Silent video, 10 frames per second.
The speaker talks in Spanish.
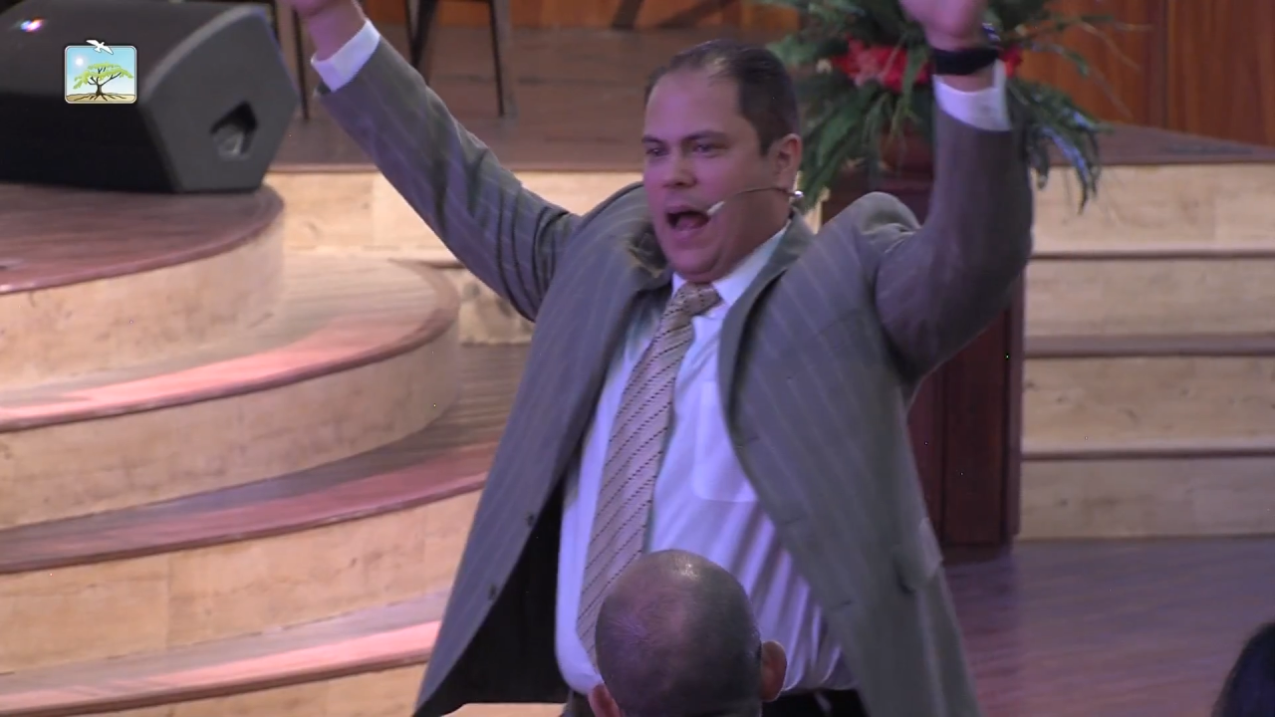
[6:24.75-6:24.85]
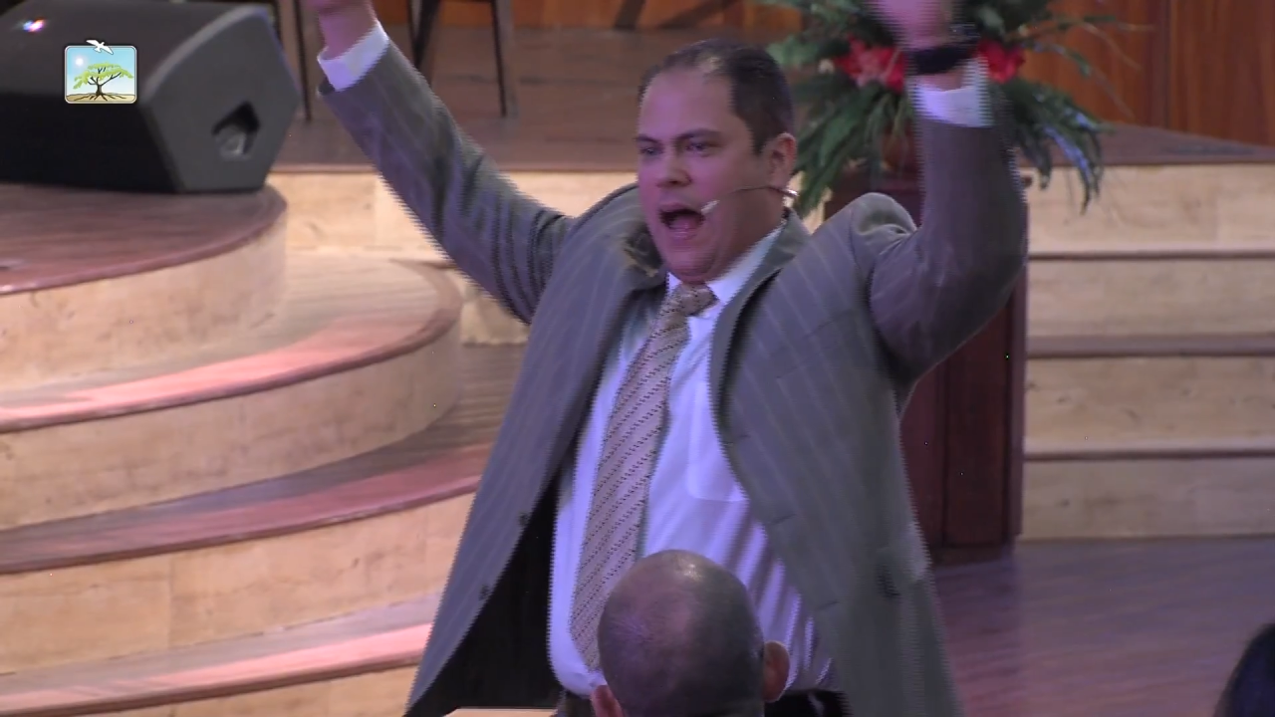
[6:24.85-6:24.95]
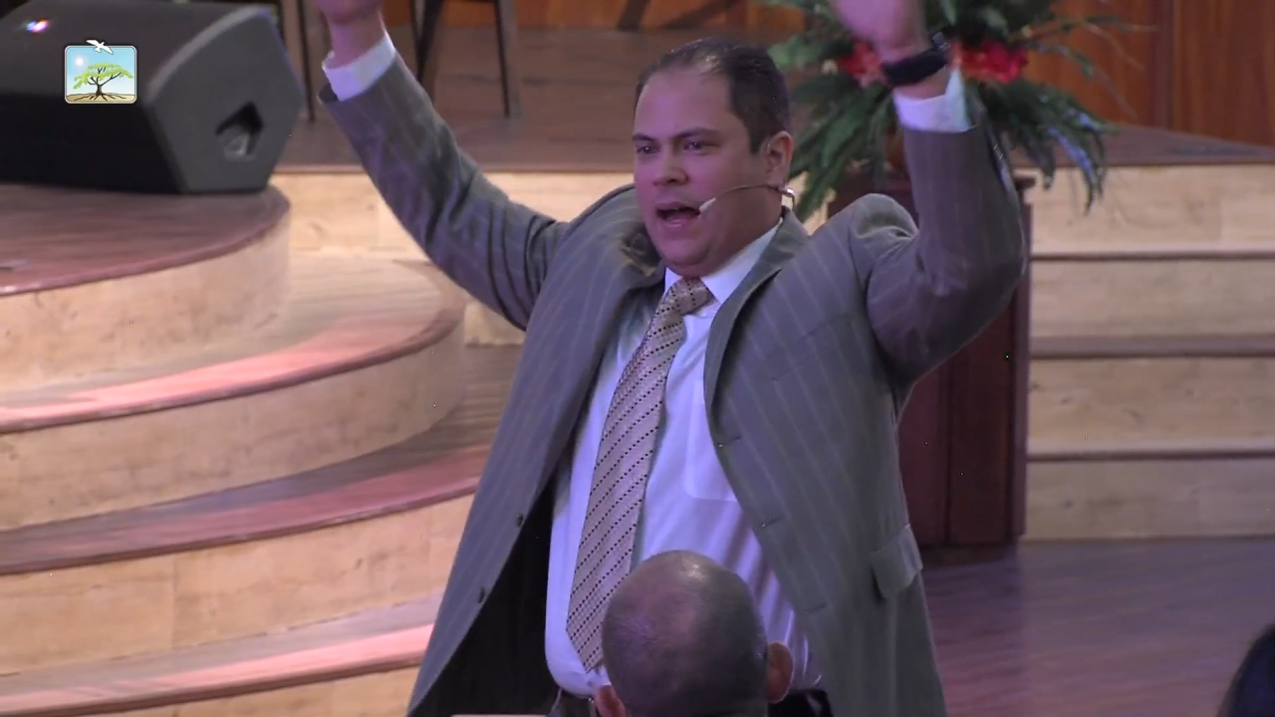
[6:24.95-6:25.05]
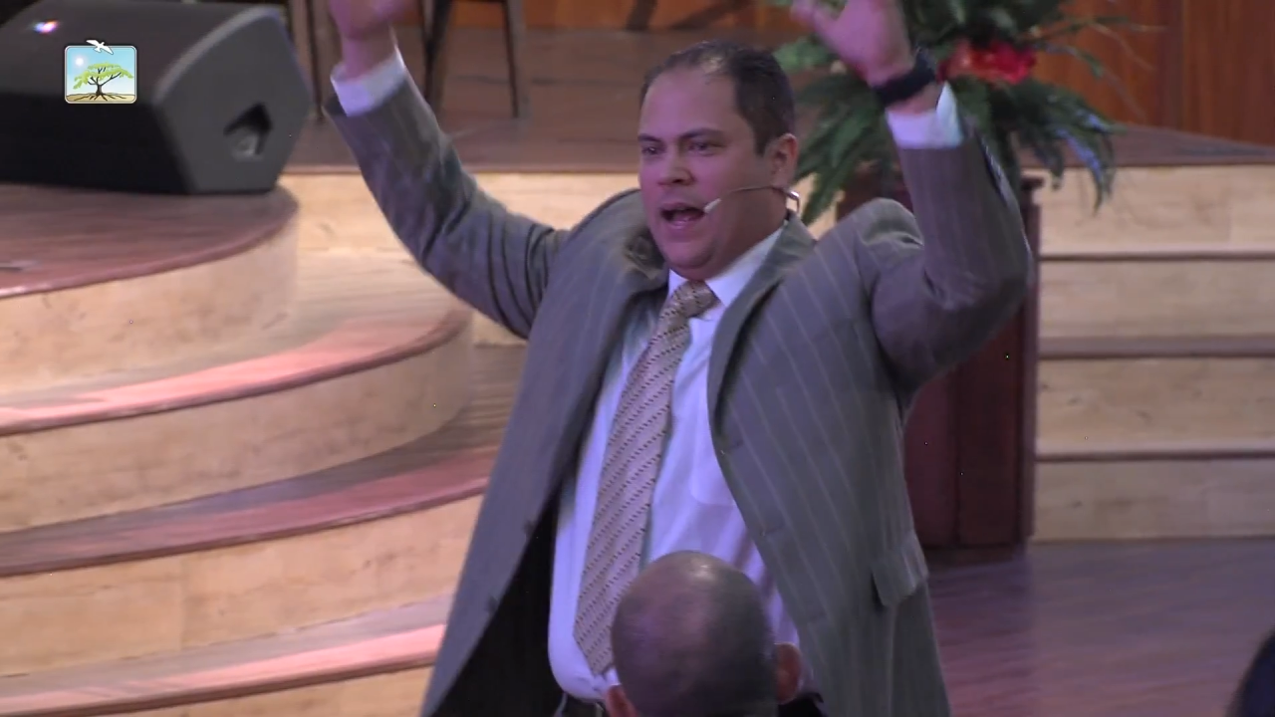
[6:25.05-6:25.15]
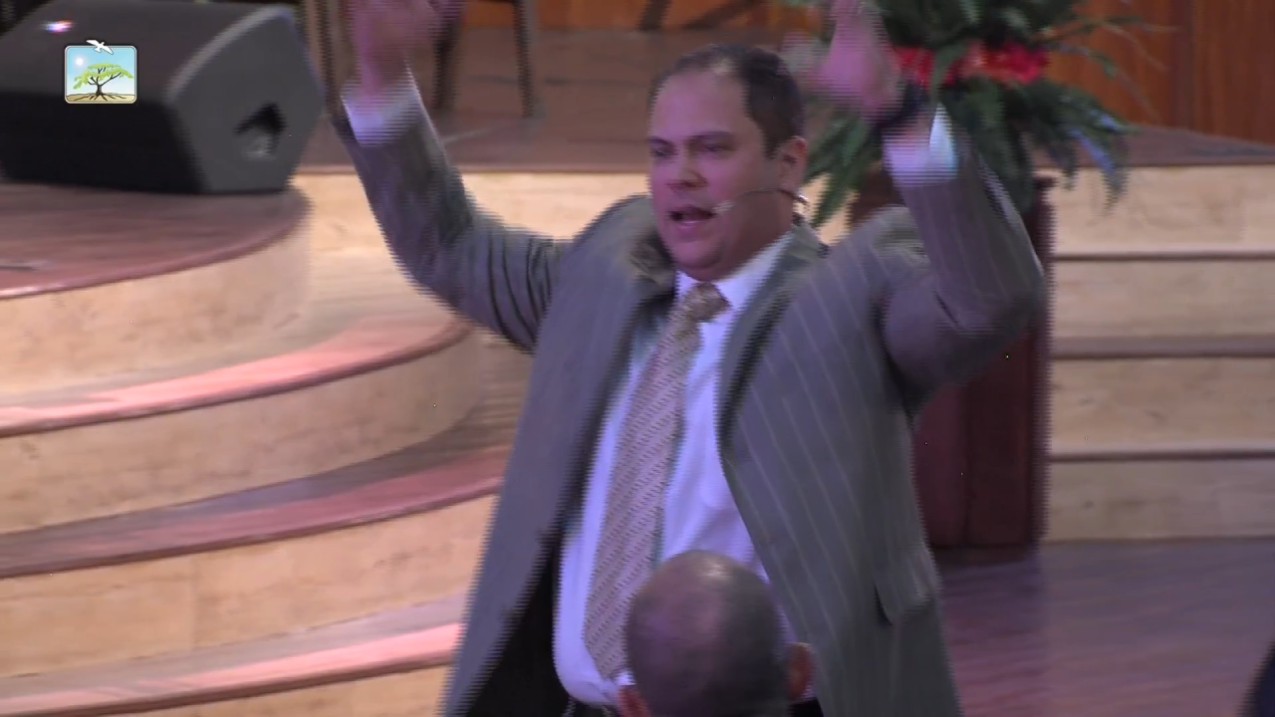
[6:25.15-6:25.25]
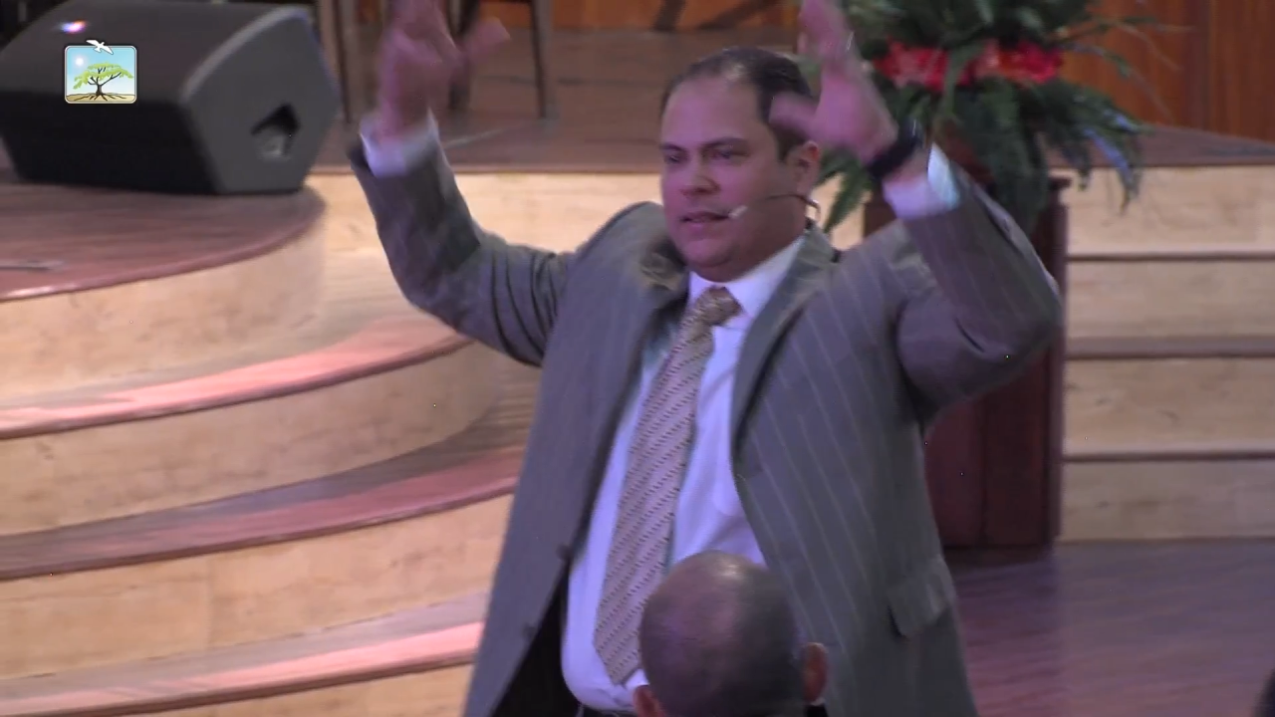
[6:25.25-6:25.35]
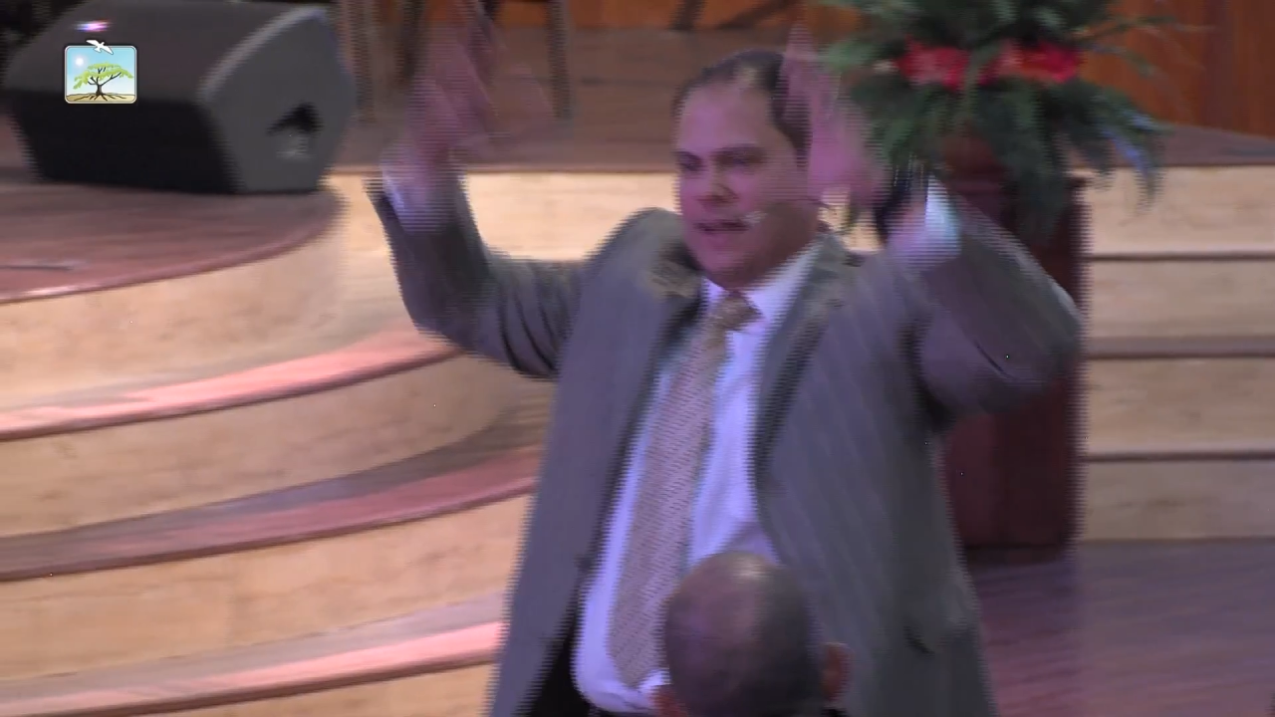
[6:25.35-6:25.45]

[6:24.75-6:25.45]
ángeles